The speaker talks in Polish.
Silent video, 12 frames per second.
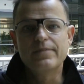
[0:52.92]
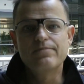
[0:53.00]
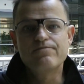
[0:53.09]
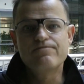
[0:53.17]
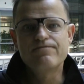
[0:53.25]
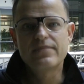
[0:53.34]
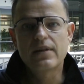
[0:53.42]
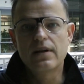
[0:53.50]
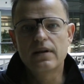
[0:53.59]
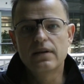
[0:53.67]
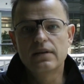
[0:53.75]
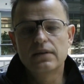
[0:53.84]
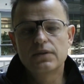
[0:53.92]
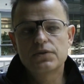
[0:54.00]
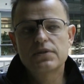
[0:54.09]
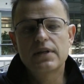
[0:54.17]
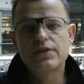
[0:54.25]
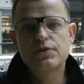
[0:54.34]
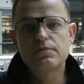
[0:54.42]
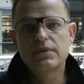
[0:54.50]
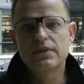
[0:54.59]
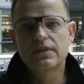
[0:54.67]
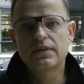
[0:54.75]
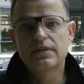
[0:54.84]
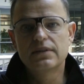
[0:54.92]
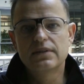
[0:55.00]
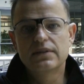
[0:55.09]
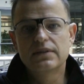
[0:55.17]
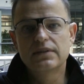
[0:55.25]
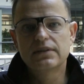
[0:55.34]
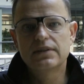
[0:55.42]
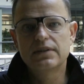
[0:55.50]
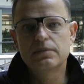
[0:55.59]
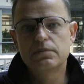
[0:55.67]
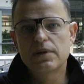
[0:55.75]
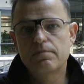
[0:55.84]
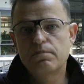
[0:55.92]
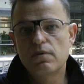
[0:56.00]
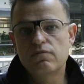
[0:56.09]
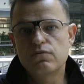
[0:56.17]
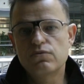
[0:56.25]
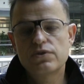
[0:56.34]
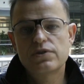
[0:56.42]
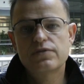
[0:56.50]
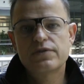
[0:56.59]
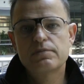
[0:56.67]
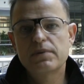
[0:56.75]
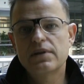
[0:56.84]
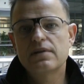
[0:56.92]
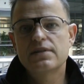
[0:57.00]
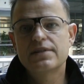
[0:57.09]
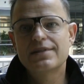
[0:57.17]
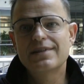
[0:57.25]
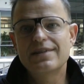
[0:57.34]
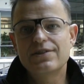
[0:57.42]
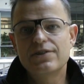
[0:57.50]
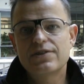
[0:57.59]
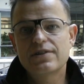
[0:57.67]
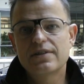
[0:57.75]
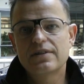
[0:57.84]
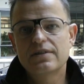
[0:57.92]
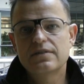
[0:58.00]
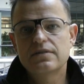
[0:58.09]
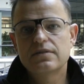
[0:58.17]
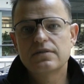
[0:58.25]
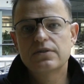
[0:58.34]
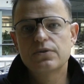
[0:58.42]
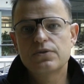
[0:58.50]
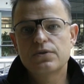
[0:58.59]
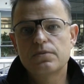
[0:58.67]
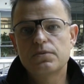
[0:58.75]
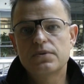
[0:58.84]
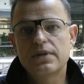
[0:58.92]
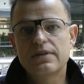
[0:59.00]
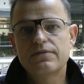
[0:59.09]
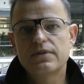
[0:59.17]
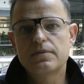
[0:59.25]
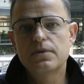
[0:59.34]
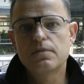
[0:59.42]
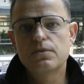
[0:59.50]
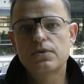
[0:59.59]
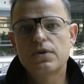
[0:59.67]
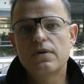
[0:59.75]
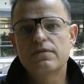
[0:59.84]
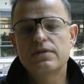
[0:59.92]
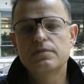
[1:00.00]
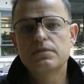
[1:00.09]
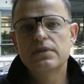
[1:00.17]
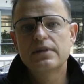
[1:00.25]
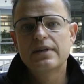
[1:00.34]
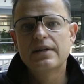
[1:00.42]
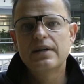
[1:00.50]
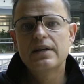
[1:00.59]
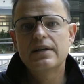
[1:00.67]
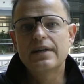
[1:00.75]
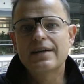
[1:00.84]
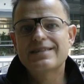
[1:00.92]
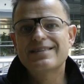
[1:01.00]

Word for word: Mm, dostaliśmy, kiedy była powódź, wspaniałe zdjęcie, ktoś zrobił telefonem komórkowym, jak